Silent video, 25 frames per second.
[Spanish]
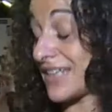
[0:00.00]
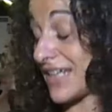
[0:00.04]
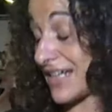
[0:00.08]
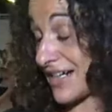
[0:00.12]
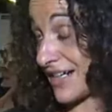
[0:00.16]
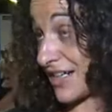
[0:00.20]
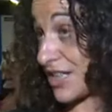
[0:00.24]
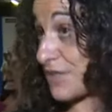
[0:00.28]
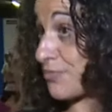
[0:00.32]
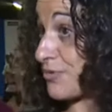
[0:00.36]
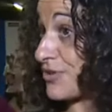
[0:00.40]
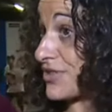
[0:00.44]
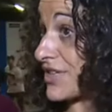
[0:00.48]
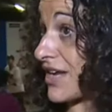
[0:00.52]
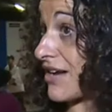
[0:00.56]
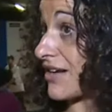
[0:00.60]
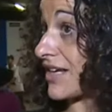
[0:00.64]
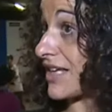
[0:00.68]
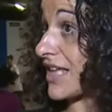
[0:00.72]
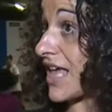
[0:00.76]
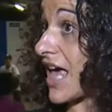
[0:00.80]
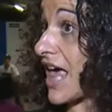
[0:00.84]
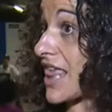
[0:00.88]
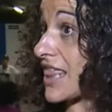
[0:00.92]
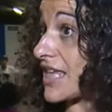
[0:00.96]
Tienen
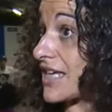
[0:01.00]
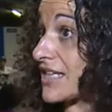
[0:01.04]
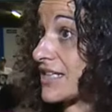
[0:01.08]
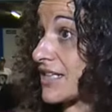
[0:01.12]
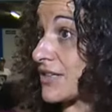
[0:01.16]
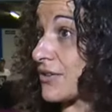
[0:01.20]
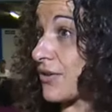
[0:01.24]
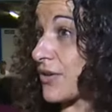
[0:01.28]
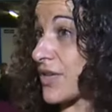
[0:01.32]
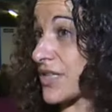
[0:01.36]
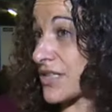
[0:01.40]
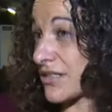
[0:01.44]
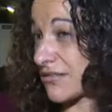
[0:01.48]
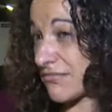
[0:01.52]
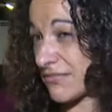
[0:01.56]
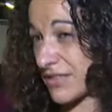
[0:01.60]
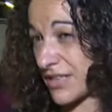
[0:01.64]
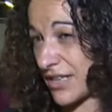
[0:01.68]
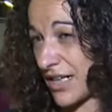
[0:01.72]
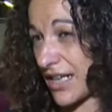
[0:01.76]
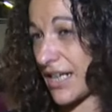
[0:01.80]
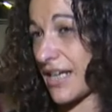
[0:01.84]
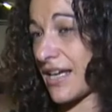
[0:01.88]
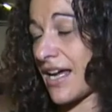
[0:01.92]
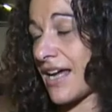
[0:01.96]
responsabilidades, entonces
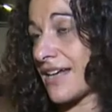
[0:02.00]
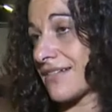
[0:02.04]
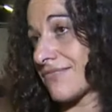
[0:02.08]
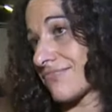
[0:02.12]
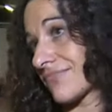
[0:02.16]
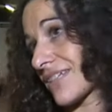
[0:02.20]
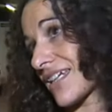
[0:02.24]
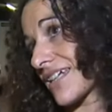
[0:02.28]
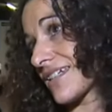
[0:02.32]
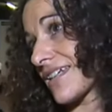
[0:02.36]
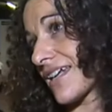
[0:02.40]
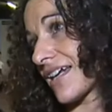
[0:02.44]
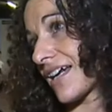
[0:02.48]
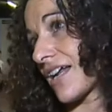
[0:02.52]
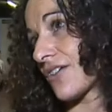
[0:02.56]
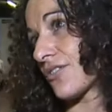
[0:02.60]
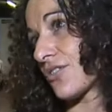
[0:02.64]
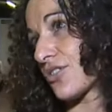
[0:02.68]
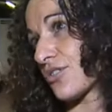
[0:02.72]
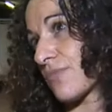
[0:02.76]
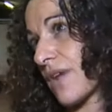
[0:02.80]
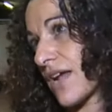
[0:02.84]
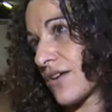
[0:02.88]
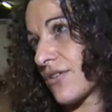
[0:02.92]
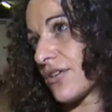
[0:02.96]
crean, se crean
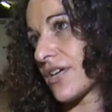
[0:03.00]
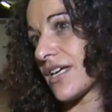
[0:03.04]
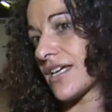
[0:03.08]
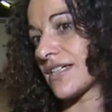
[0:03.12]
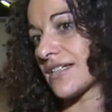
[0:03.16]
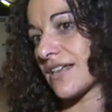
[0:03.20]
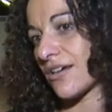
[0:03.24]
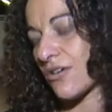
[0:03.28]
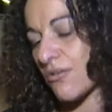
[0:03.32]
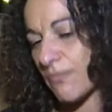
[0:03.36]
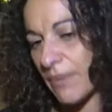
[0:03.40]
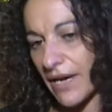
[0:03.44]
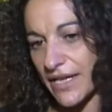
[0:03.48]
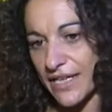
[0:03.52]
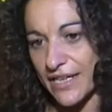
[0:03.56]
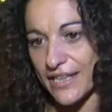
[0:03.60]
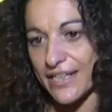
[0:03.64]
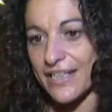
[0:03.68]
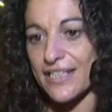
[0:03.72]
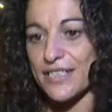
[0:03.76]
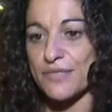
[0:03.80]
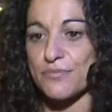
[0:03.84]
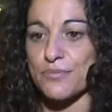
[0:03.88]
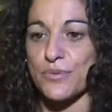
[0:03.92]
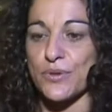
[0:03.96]
los valores de
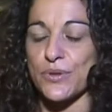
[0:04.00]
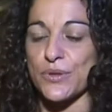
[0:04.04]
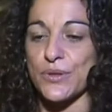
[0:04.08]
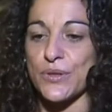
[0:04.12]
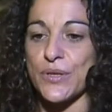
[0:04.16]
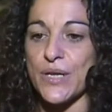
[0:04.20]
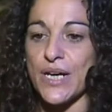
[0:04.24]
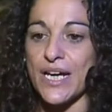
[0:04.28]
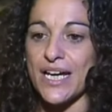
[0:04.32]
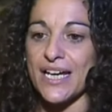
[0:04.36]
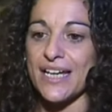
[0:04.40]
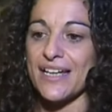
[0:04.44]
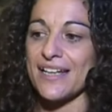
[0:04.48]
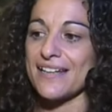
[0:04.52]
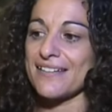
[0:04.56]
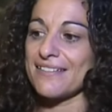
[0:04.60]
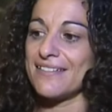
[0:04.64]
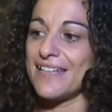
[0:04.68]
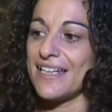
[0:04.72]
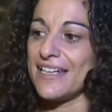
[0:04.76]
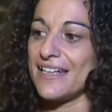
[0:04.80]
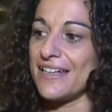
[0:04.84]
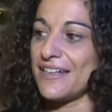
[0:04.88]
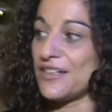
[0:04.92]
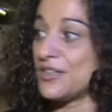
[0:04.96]
compañerismo,
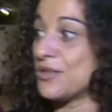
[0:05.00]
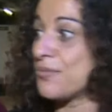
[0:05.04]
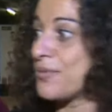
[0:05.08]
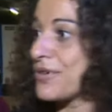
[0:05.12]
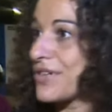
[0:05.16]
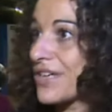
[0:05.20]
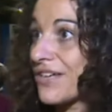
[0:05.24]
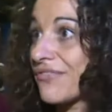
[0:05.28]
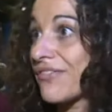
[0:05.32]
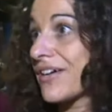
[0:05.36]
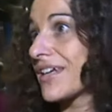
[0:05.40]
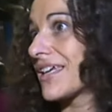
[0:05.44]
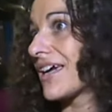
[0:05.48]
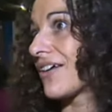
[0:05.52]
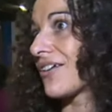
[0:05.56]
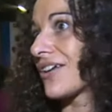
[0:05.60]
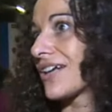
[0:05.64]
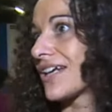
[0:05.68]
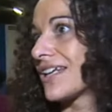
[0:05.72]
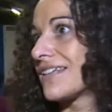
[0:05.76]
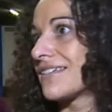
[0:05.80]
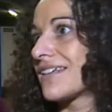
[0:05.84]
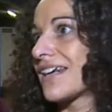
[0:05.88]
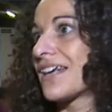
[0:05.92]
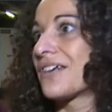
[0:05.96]
de no poder fallar
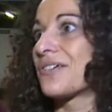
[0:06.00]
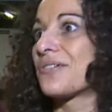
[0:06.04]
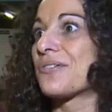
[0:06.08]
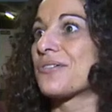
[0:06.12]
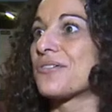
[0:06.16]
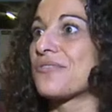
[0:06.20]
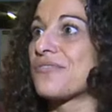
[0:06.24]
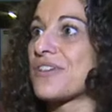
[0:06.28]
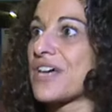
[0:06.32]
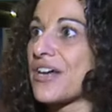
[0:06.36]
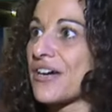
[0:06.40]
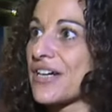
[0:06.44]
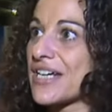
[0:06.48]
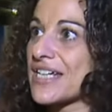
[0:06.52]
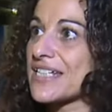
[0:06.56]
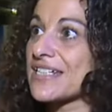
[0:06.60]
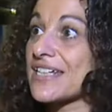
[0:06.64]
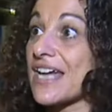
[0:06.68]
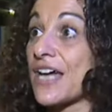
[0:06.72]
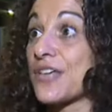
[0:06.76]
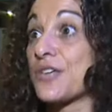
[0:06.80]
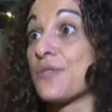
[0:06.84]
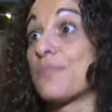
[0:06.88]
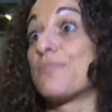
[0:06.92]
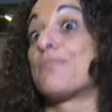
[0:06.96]
un entreno, no fallar un
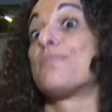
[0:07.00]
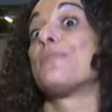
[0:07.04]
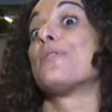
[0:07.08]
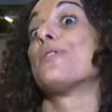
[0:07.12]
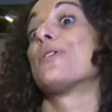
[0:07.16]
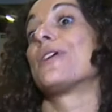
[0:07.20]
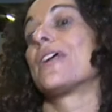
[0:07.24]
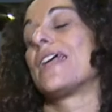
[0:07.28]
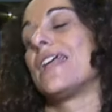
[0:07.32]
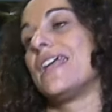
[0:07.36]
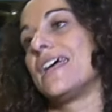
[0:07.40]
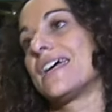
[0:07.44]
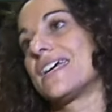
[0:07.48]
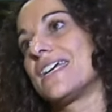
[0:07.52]
ensayo por el